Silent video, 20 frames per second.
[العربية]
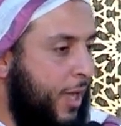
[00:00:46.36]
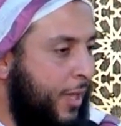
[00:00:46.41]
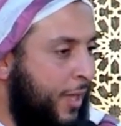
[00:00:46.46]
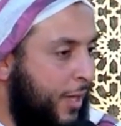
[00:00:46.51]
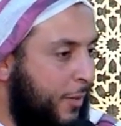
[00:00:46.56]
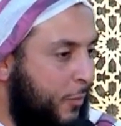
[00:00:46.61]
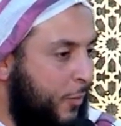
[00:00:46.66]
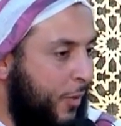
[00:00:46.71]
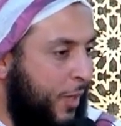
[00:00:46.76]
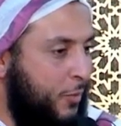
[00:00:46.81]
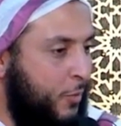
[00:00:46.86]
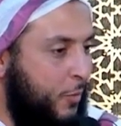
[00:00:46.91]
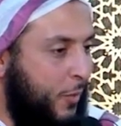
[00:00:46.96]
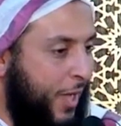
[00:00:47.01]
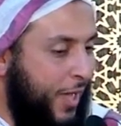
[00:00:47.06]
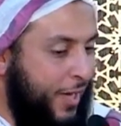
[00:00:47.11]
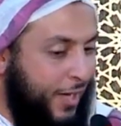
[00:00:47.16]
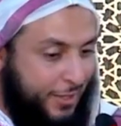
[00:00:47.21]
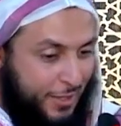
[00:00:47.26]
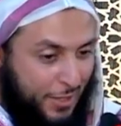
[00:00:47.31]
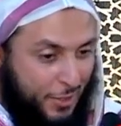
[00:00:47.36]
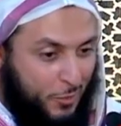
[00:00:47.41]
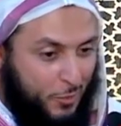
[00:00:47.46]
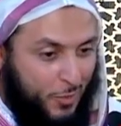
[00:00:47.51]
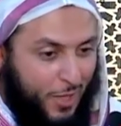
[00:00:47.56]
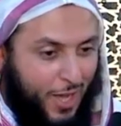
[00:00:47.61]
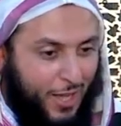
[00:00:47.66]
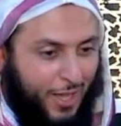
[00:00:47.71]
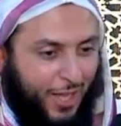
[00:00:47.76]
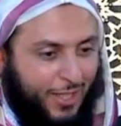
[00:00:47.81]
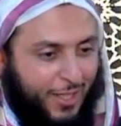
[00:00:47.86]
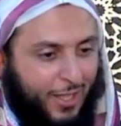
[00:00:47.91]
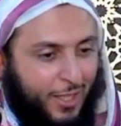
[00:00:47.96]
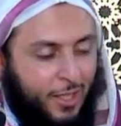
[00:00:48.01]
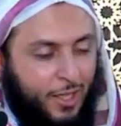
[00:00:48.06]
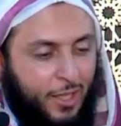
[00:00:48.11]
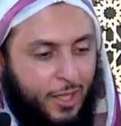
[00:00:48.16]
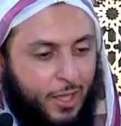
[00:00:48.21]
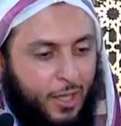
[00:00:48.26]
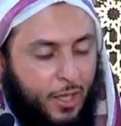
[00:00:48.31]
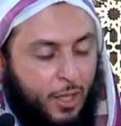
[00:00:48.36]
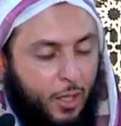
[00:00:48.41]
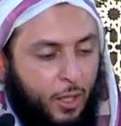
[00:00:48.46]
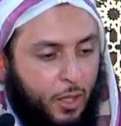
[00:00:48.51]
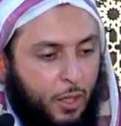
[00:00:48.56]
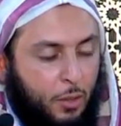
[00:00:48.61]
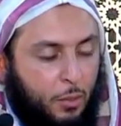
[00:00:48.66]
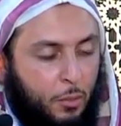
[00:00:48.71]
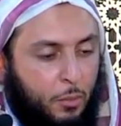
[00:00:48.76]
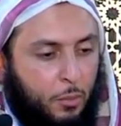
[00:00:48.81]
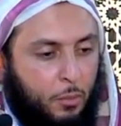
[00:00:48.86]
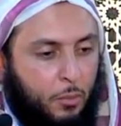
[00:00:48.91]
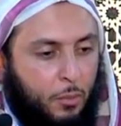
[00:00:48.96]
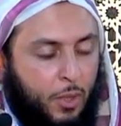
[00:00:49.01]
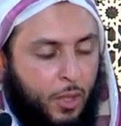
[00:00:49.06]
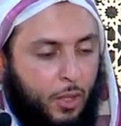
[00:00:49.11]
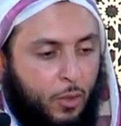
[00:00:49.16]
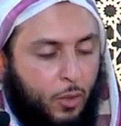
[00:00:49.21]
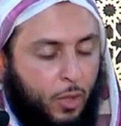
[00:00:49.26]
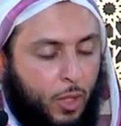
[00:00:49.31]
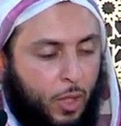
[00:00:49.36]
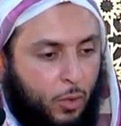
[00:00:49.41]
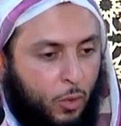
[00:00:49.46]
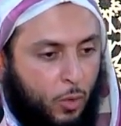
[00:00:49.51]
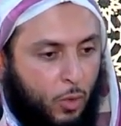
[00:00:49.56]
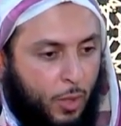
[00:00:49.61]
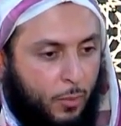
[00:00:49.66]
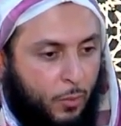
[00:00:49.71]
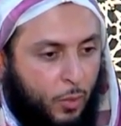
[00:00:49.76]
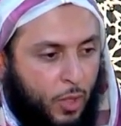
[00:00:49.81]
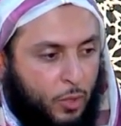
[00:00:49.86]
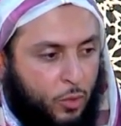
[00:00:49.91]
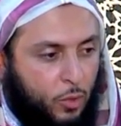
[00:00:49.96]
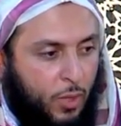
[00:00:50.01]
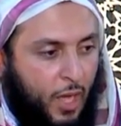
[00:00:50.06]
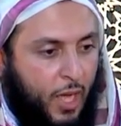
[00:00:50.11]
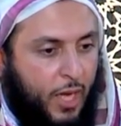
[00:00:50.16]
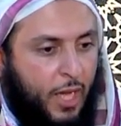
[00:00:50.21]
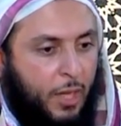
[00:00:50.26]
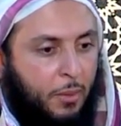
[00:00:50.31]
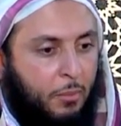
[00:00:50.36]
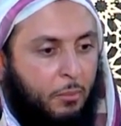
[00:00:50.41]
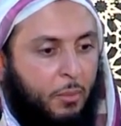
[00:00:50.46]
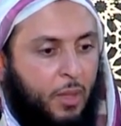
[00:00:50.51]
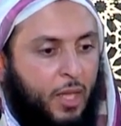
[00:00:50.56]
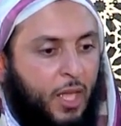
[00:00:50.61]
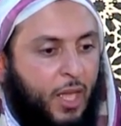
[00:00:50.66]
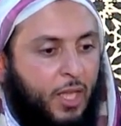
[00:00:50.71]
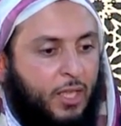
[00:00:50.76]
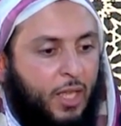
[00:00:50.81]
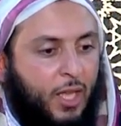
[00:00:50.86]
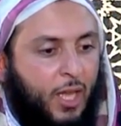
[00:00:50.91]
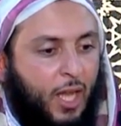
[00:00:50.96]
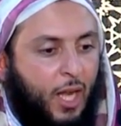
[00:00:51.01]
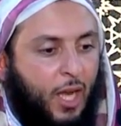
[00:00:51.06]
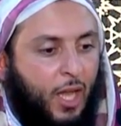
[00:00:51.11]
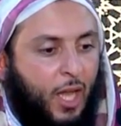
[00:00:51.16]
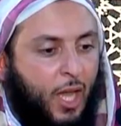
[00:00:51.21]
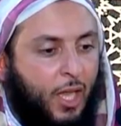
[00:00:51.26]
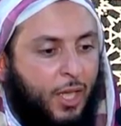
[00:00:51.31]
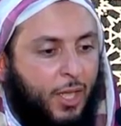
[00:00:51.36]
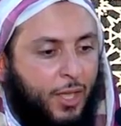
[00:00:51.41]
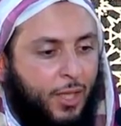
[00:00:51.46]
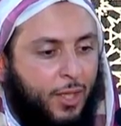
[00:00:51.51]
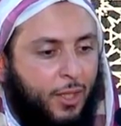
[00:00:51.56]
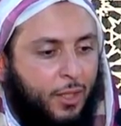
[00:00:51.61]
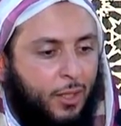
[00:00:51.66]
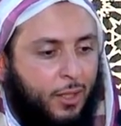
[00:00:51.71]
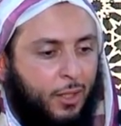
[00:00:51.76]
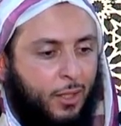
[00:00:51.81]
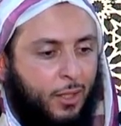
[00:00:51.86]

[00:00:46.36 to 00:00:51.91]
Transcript: قال ربنا سبحانه تجدون هذا أيضا يقول ربنا سبحانه بيدك الخير